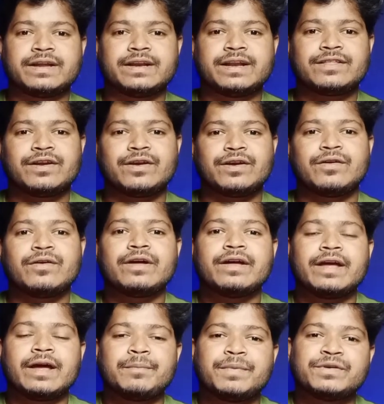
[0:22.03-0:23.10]
अनदर
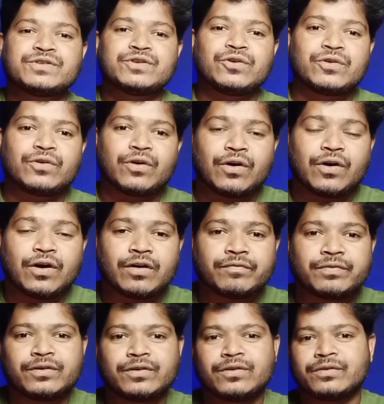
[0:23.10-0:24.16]
एपिसोड ऑफ